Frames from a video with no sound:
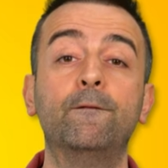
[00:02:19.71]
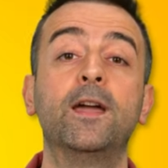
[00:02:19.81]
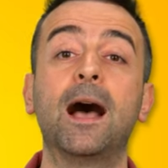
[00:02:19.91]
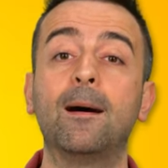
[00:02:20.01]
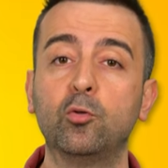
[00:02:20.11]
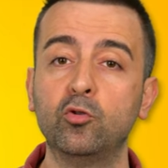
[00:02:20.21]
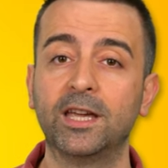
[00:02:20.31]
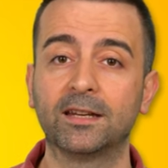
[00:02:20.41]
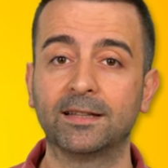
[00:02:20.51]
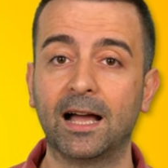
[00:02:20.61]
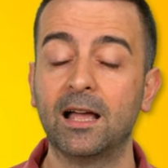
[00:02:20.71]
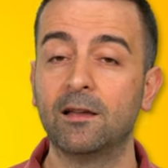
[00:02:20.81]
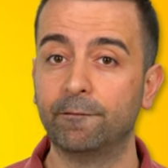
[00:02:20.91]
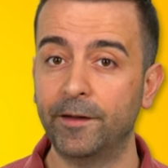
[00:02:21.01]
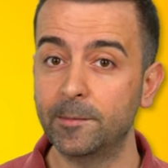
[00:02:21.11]
Veya bunun yanında
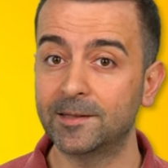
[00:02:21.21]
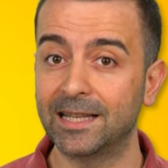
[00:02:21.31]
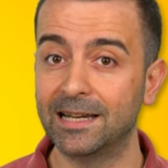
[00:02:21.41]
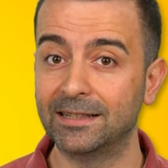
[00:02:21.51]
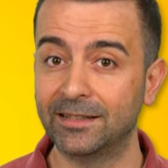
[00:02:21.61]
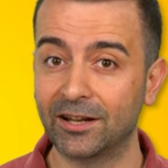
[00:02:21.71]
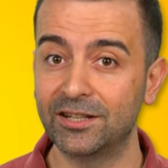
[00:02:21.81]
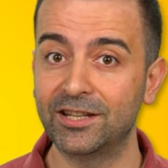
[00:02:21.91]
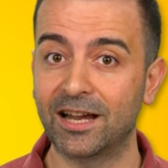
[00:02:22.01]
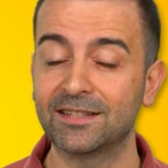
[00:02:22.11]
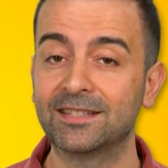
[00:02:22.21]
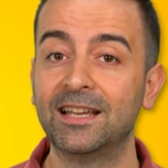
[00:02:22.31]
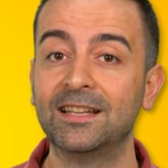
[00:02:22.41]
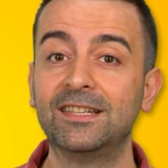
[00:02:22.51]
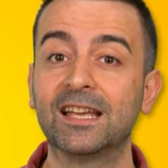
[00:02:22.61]
web sitelerinde arayacağınız
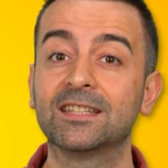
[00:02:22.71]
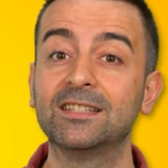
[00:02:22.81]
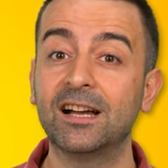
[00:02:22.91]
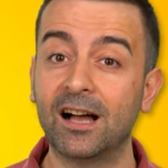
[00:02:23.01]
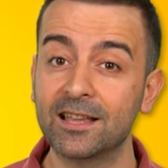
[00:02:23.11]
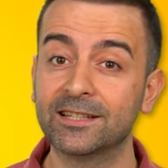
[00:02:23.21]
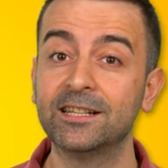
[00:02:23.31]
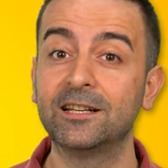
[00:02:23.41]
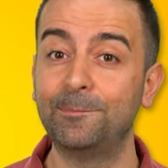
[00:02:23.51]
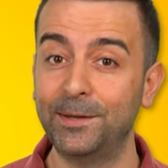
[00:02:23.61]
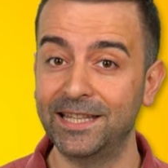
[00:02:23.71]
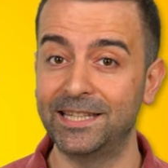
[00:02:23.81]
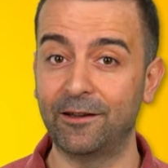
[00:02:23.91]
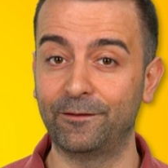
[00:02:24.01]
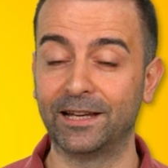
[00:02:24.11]
yazılıya hazırlık
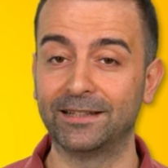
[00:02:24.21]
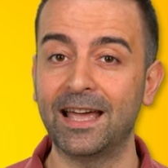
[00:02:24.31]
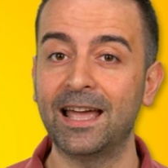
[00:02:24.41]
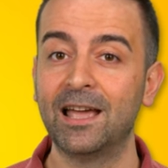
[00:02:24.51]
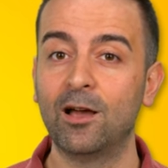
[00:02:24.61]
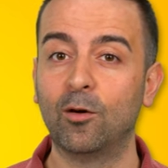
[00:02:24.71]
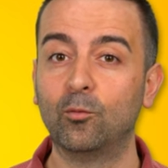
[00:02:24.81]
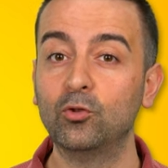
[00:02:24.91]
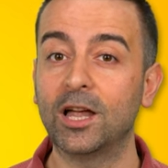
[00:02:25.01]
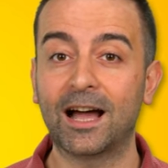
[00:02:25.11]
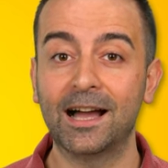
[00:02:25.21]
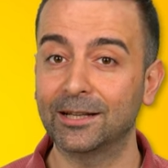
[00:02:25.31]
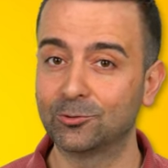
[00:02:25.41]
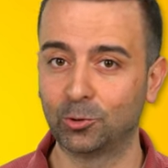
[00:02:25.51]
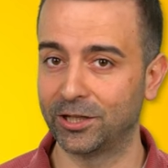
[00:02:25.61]
PDF'leri de Bunlar
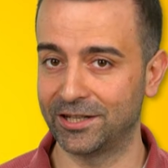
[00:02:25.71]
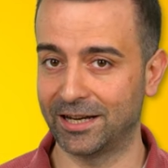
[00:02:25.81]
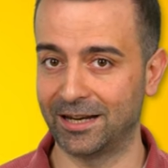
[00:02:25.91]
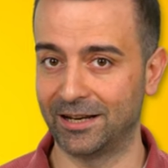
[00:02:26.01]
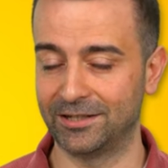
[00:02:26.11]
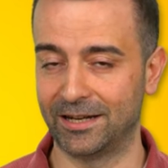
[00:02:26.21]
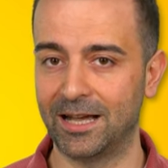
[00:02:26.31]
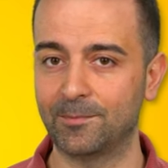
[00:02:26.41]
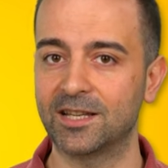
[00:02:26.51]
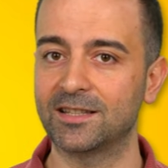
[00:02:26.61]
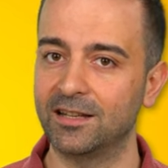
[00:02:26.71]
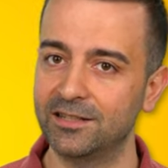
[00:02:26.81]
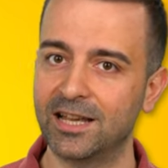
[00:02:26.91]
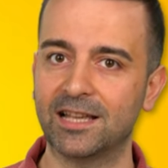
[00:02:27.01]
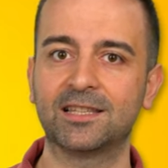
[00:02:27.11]
hayat kurtaracak arkadaşlar. Ne yapacağız?
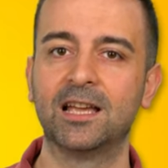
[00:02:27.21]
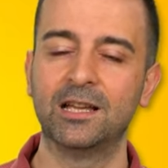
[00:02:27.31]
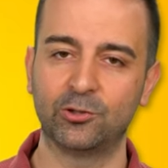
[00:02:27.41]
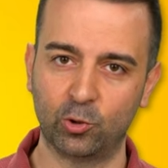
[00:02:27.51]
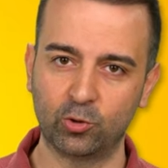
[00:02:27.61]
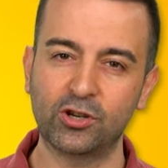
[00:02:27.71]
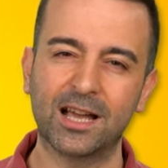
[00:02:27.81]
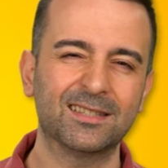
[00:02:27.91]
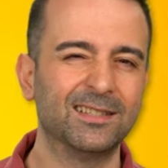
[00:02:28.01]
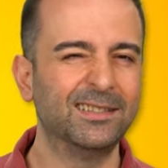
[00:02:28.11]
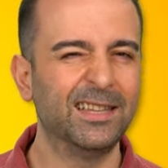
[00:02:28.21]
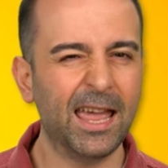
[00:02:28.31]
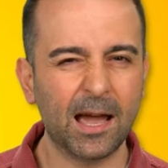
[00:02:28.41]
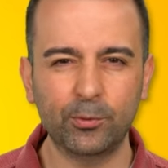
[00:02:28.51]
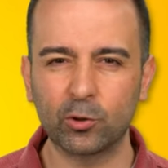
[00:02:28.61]
Alacağız, çözeceğiz,
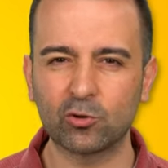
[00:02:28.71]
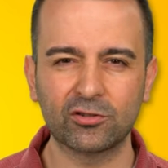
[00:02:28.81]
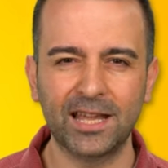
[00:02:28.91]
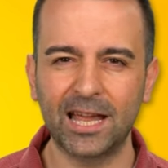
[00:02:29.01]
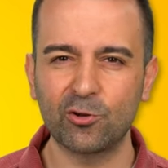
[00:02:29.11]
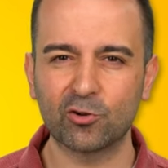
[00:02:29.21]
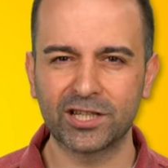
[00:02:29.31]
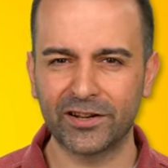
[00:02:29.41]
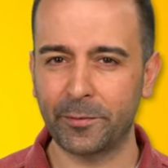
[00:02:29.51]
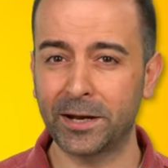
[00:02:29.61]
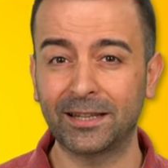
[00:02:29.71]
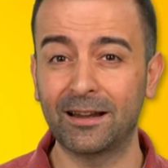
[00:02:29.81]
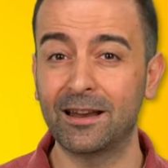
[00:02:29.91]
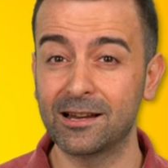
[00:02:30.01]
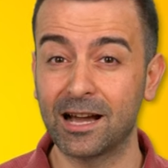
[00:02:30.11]
ne yapıyoruz, ne ediyoruz cevap
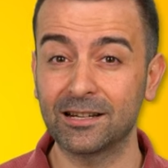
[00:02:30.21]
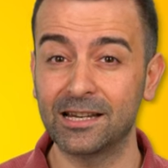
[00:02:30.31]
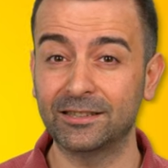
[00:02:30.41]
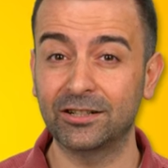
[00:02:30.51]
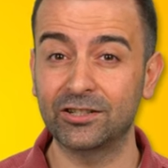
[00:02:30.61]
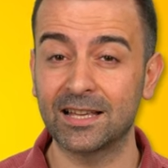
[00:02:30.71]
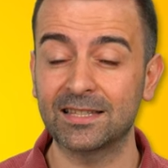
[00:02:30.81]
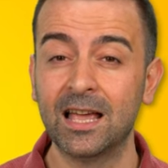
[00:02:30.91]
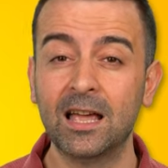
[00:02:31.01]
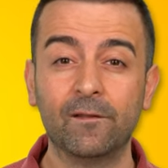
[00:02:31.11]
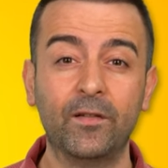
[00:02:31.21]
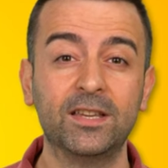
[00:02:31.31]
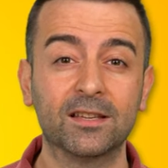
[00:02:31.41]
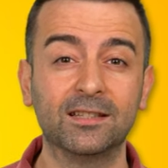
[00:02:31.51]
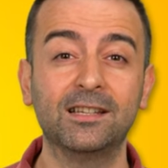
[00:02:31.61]
anahtarlarıyla karşılaştıracağız ve
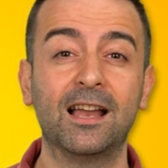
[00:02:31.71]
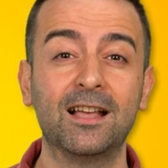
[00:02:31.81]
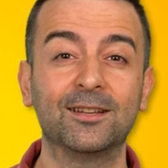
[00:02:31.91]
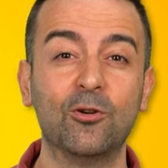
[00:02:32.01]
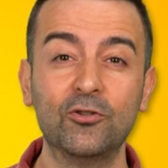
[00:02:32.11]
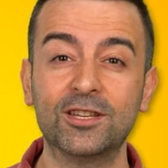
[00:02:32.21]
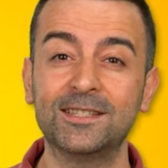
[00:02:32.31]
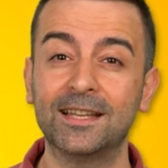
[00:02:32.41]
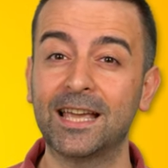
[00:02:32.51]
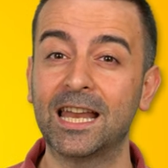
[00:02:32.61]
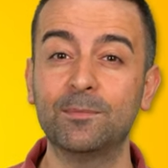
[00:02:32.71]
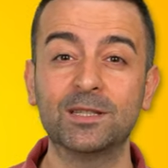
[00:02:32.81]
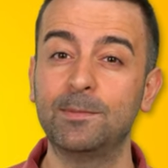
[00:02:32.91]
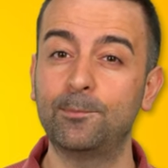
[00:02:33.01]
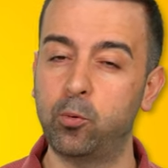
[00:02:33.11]
yazılıyla alakalı öncesinde
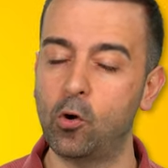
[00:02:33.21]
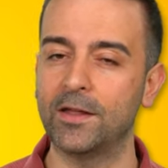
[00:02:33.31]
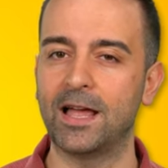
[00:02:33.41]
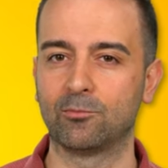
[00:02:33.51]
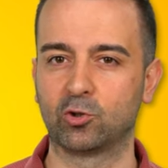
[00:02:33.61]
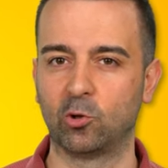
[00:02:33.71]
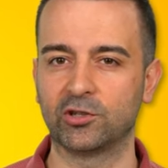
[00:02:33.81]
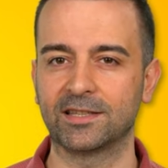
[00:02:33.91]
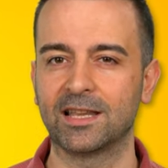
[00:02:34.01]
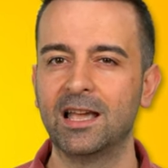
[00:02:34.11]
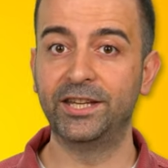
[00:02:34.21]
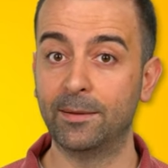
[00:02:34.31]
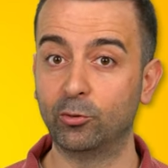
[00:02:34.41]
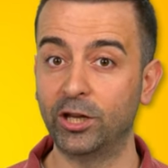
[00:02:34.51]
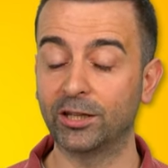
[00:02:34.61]
kendimiz bir puan almış olacağız.
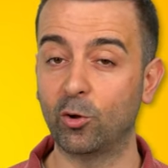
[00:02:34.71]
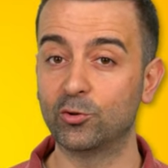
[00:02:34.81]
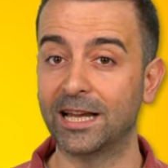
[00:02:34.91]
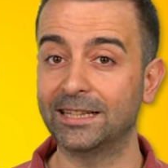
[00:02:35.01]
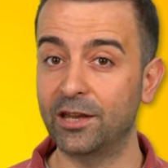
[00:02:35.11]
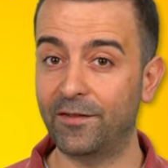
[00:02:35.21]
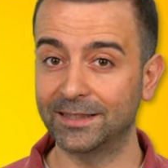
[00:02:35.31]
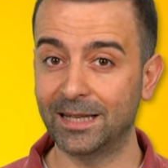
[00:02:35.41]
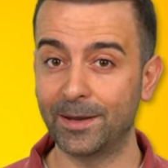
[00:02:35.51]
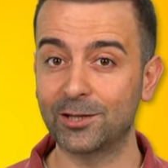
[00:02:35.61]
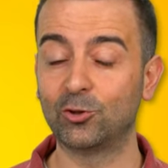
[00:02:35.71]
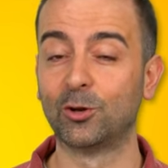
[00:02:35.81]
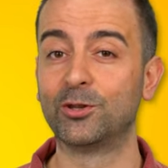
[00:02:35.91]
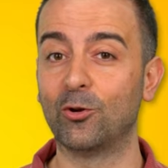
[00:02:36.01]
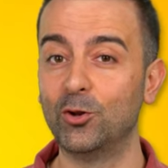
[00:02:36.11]
Yine bunun yanında özellikle ifade etmek
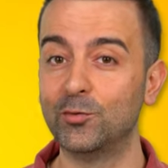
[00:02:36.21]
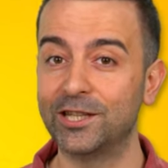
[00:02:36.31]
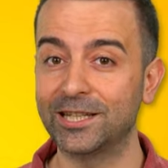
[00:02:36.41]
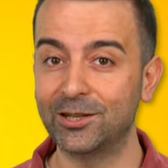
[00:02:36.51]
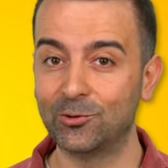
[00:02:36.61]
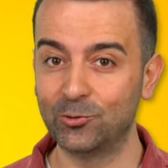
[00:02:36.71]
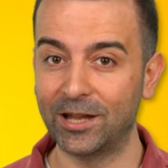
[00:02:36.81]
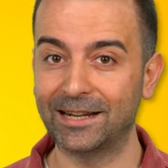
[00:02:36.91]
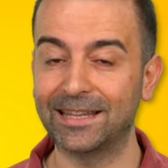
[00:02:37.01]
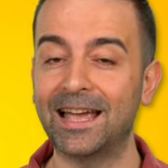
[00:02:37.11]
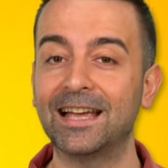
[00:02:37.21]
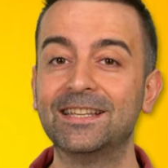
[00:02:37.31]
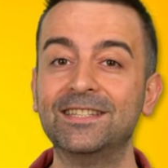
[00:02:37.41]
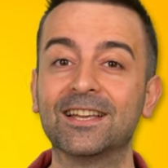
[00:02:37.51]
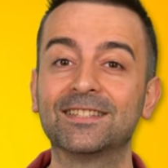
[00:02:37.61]
istiyorum ki önümüzdeki günlerde
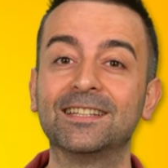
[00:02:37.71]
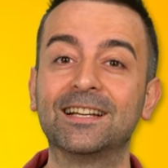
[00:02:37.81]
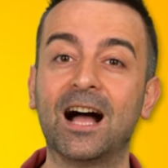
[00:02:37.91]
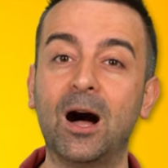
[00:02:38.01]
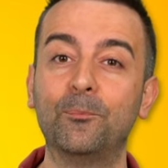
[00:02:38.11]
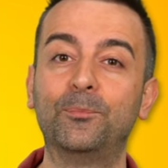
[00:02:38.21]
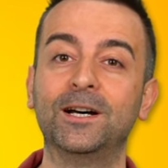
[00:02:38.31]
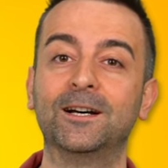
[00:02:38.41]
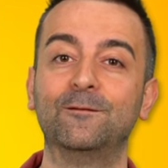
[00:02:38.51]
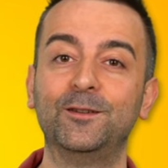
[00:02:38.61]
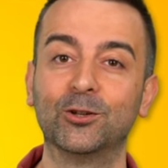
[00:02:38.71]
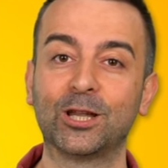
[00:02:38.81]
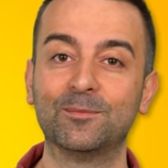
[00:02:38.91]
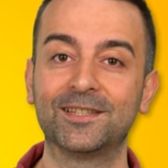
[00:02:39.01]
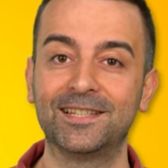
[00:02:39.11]
yazılı kampı
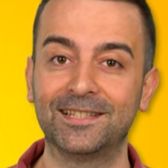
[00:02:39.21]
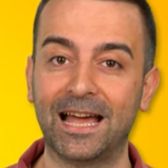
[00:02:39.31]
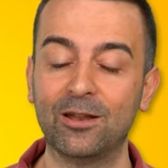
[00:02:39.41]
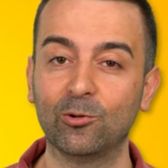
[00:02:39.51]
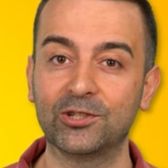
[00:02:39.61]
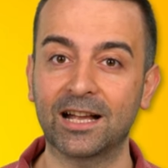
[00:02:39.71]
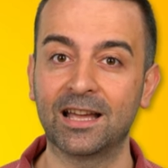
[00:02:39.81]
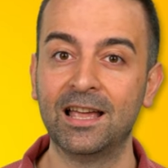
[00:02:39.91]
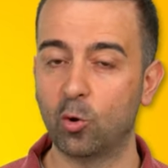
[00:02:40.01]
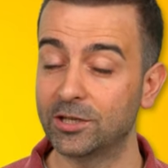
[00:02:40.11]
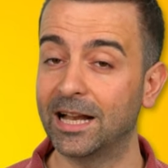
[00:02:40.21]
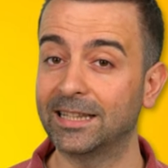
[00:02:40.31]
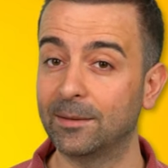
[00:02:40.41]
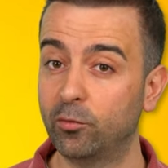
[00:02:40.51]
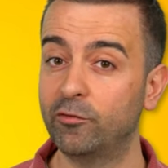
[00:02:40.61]
videolarımız sizlerle olacak.
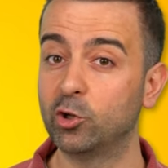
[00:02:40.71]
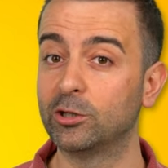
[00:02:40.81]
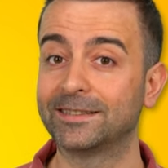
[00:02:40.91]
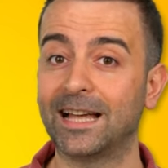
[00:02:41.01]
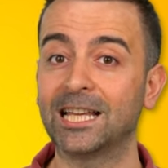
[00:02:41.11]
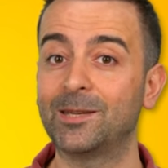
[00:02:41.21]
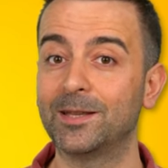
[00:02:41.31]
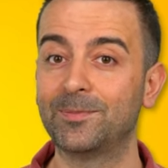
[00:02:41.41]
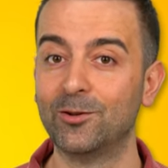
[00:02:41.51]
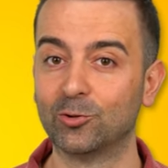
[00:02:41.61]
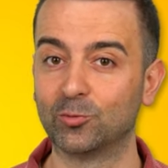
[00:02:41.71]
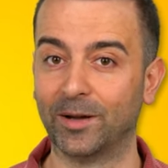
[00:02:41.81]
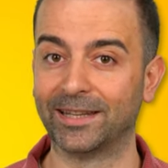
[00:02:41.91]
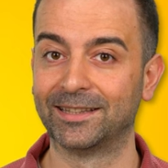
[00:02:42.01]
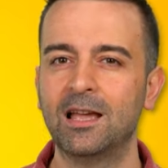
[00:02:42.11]
Özellikle bu videoları takip etmeyi
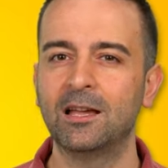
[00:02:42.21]
unutmayın.